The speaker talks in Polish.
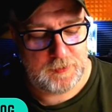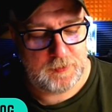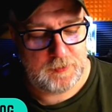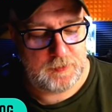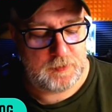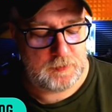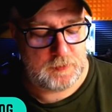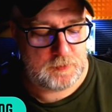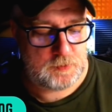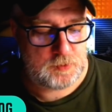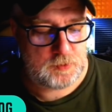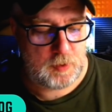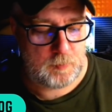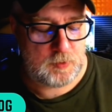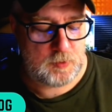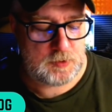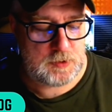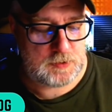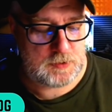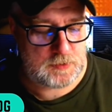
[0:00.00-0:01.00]
Dzisiaj
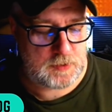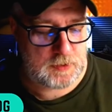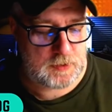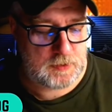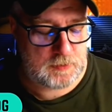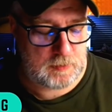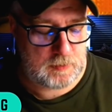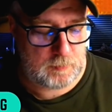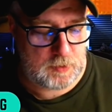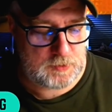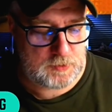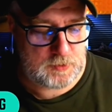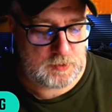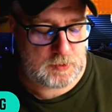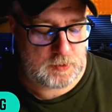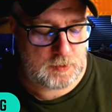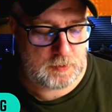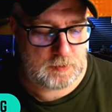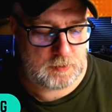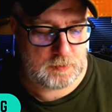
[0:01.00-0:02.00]
myślę, że taki
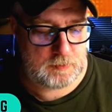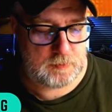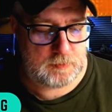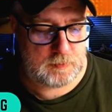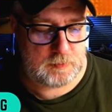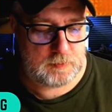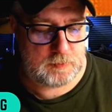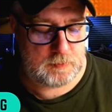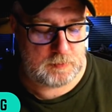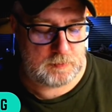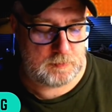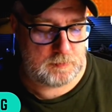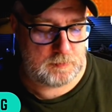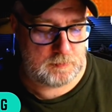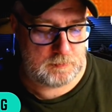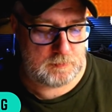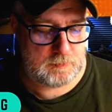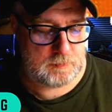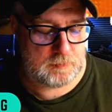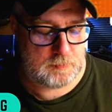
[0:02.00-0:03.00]
temacik mm,
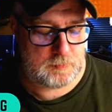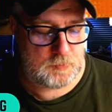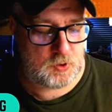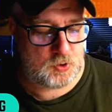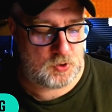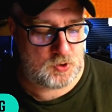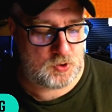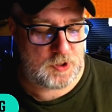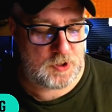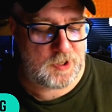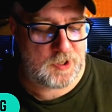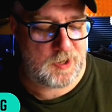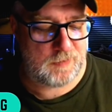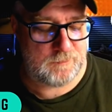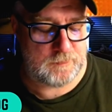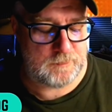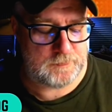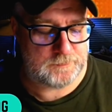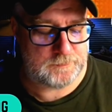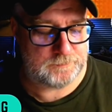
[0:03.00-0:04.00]
dość ciekawy.
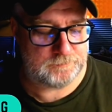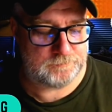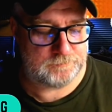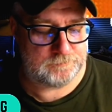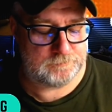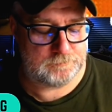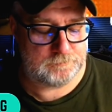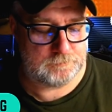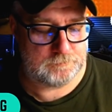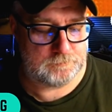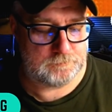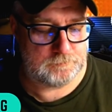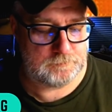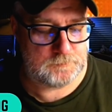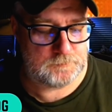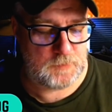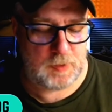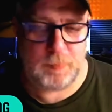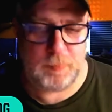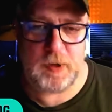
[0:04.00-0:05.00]

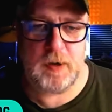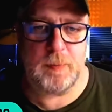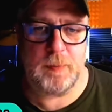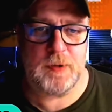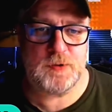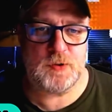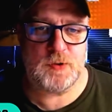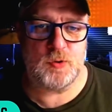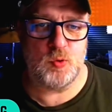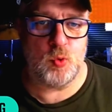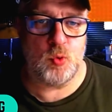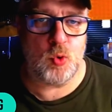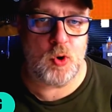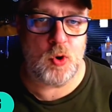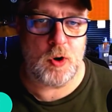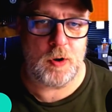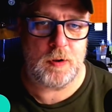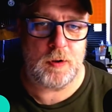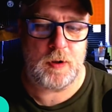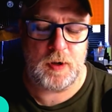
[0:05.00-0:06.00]
Chyba nie będzie
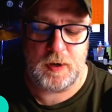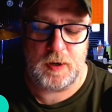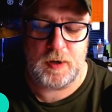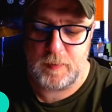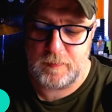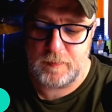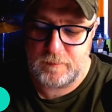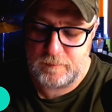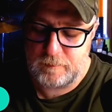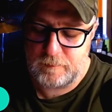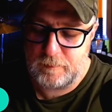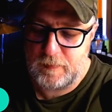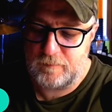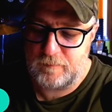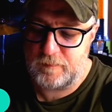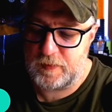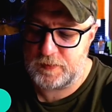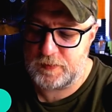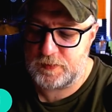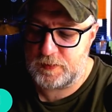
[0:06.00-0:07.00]
długo, ale mam, mam
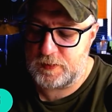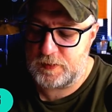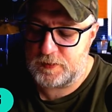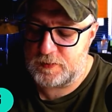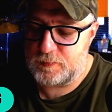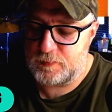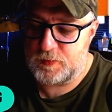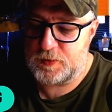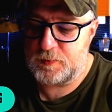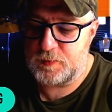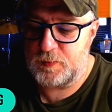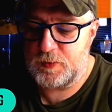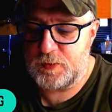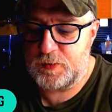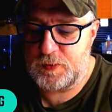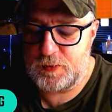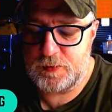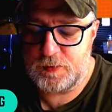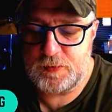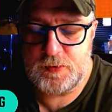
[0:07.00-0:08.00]
wrażenie, że może być
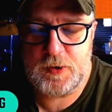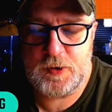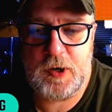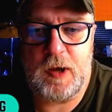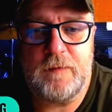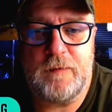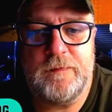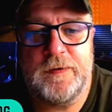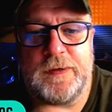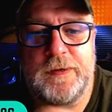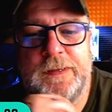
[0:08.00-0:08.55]
ciekawy.